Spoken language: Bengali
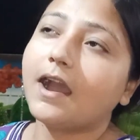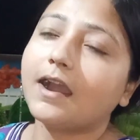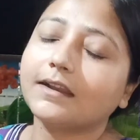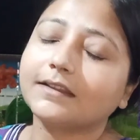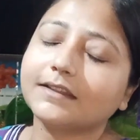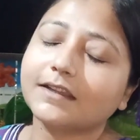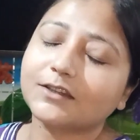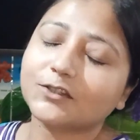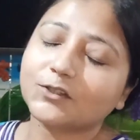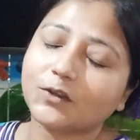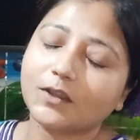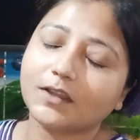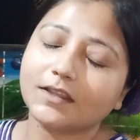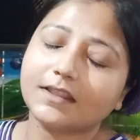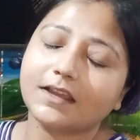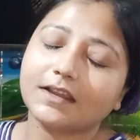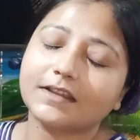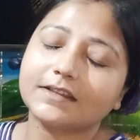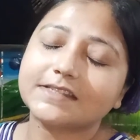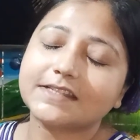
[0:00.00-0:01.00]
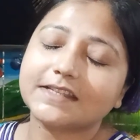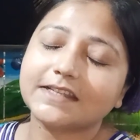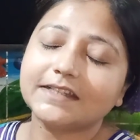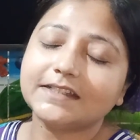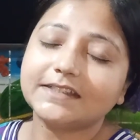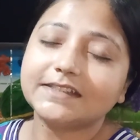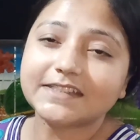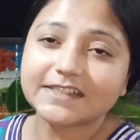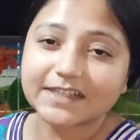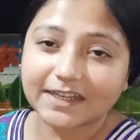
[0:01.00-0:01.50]
আর তার সঙ্গে থাকছে
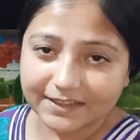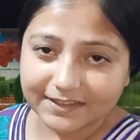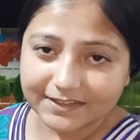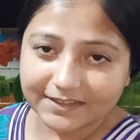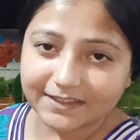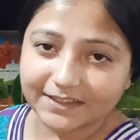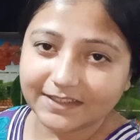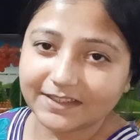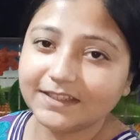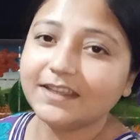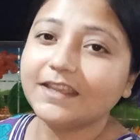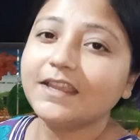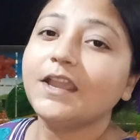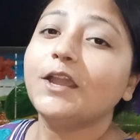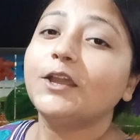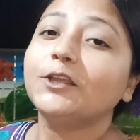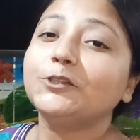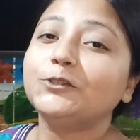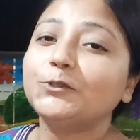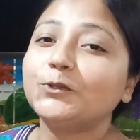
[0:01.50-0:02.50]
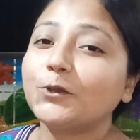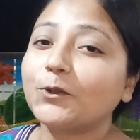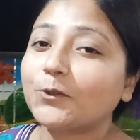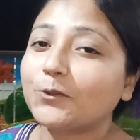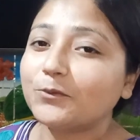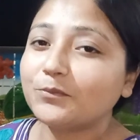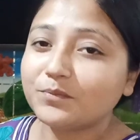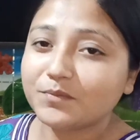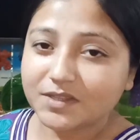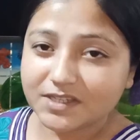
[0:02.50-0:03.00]
চাটনি
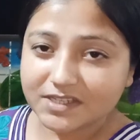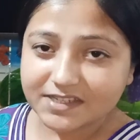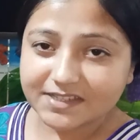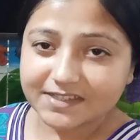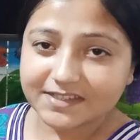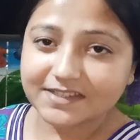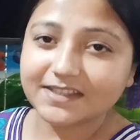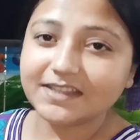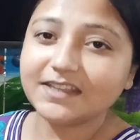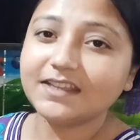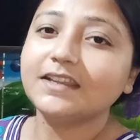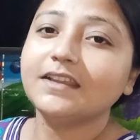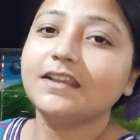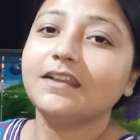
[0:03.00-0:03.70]
দুরকম মিষ্টি